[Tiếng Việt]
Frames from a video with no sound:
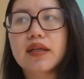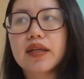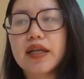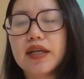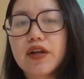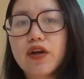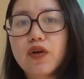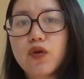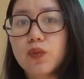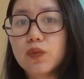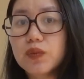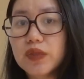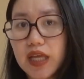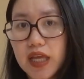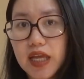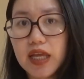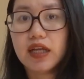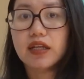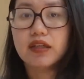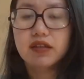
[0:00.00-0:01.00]
thì nó cũng
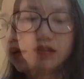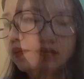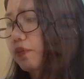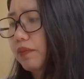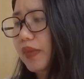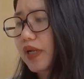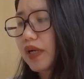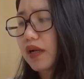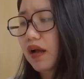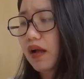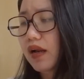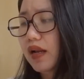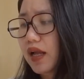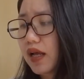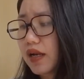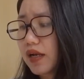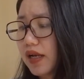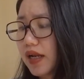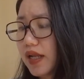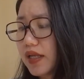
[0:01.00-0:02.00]
tiện mình có
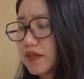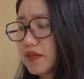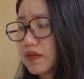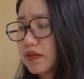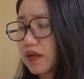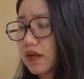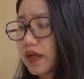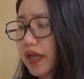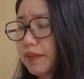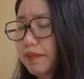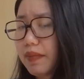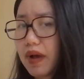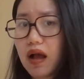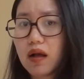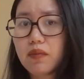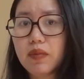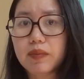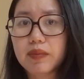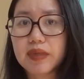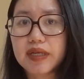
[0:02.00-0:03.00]
lên list những cái
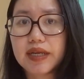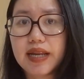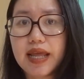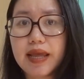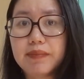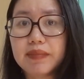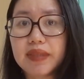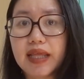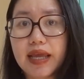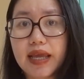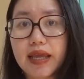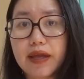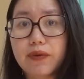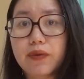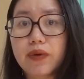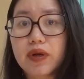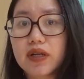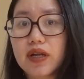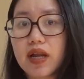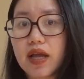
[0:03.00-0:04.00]
món mà mình đem
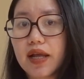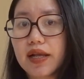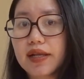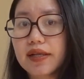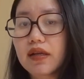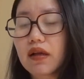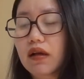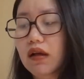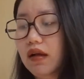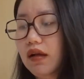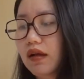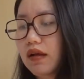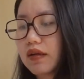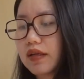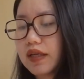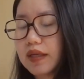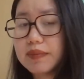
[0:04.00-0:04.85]
theo để à,